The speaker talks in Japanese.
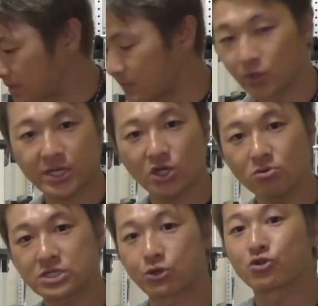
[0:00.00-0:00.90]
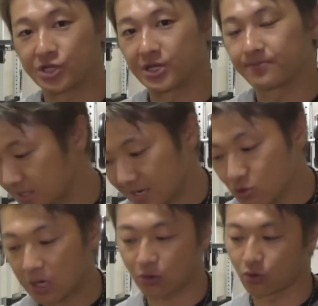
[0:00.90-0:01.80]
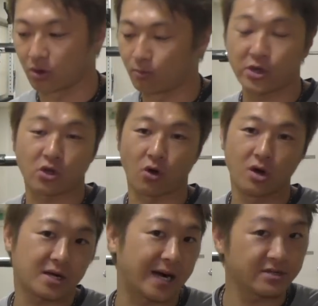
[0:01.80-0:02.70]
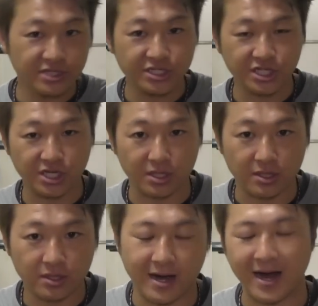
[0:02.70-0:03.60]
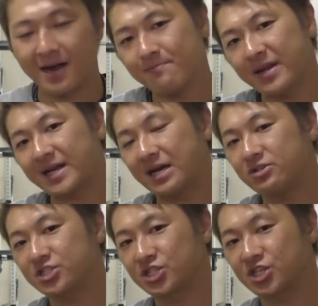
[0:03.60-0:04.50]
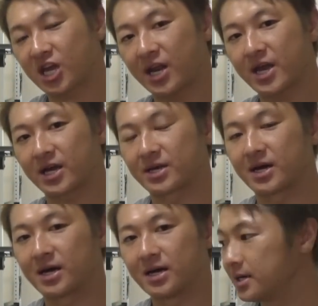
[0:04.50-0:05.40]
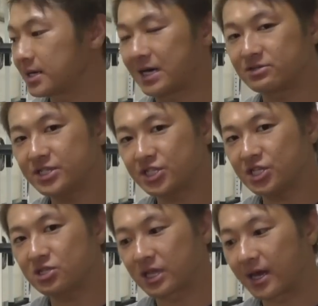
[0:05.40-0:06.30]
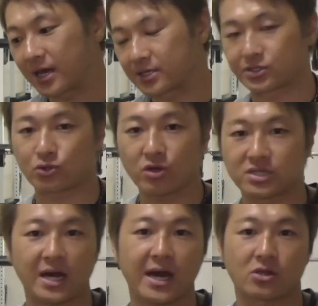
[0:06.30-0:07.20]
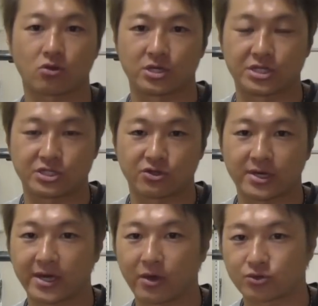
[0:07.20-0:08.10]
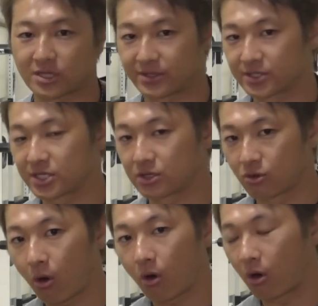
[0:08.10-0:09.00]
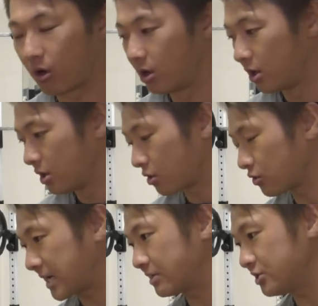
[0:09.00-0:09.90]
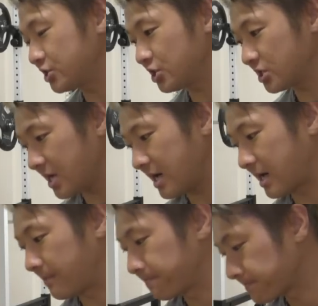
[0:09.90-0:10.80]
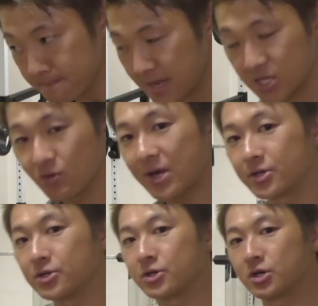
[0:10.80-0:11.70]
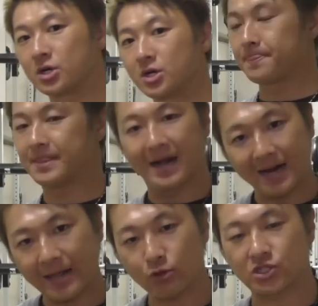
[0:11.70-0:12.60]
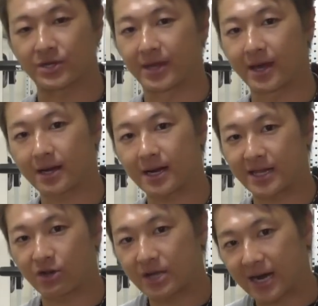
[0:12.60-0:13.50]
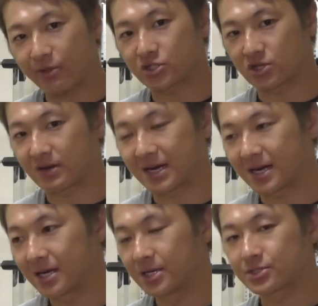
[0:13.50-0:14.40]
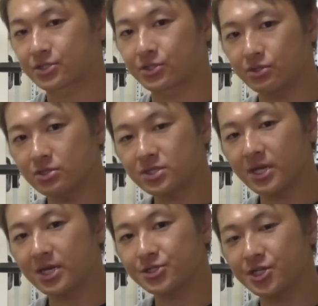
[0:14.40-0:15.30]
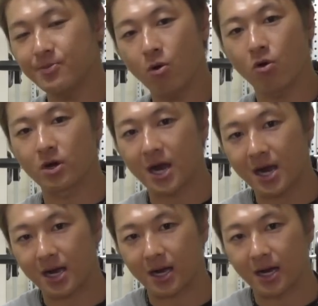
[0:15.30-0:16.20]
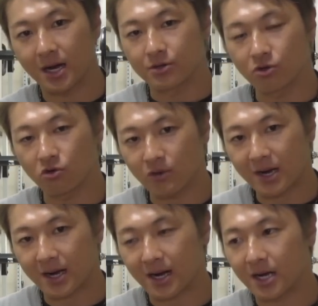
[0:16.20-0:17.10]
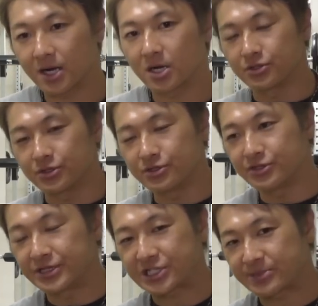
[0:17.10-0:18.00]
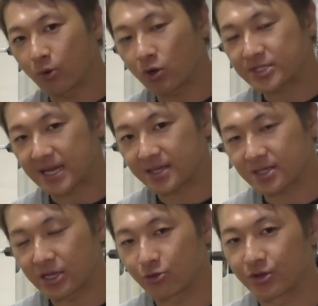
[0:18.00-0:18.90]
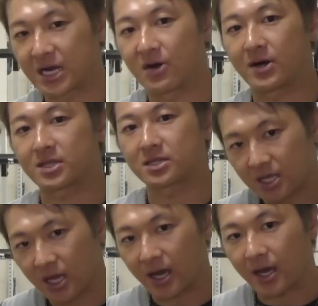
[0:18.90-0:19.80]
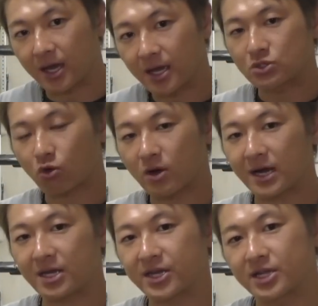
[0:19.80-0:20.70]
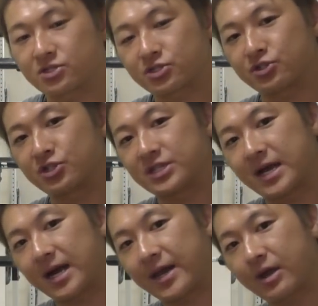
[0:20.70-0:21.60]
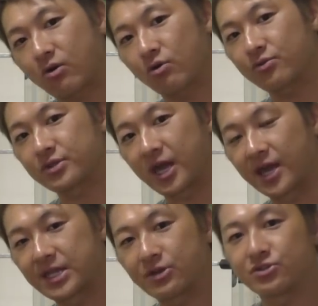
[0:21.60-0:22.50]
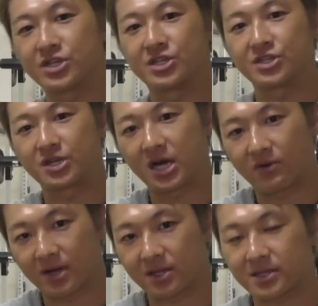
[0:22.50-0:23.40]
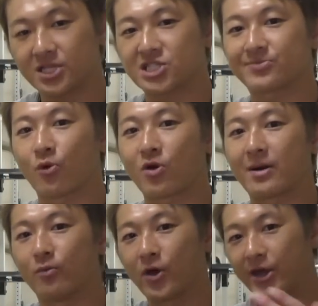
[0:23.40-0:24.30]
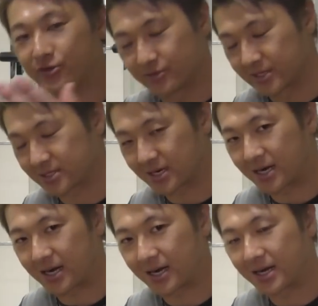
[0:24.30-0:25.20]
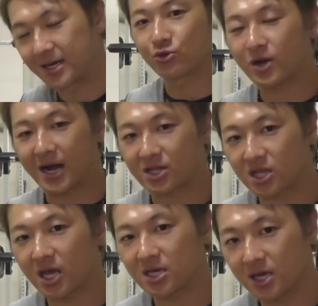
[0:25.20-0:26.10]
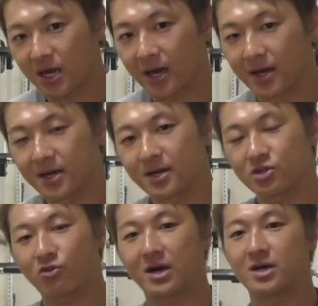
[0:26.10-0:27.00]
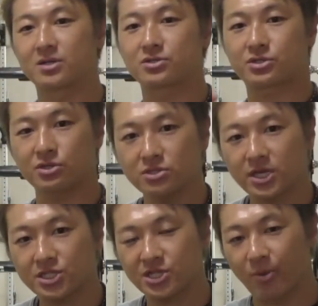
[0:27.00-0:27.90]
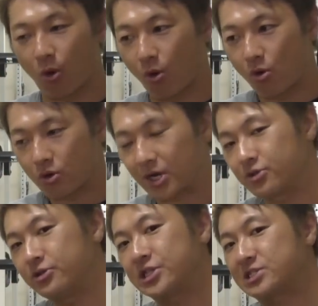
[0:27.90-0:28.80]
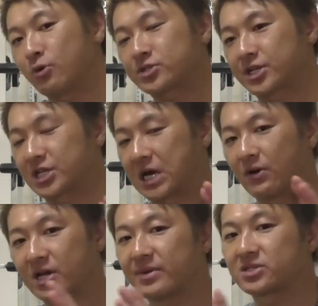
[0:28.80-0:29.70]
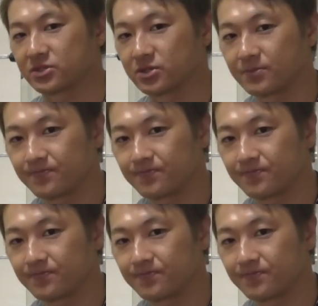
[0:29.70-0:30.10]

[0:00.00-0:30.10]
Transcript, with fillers: まあ、お酒飲む人は特に。であとはこのもう一個カルニチン、あんまりカルニチン効かないかな。カルニチンってすごいダイエットに必要な栄養素なんですけど、このカルニチンがいわゆる流れとしてはね、体の流れとしては中性脂肪が要は有利脂肪酸っていうのに変わって、そこから血中に流れ込んでエネルギーに変わって脂肪が燃えるんですが、その過程で要は中性脂肪が有利脂肪酸に変わります。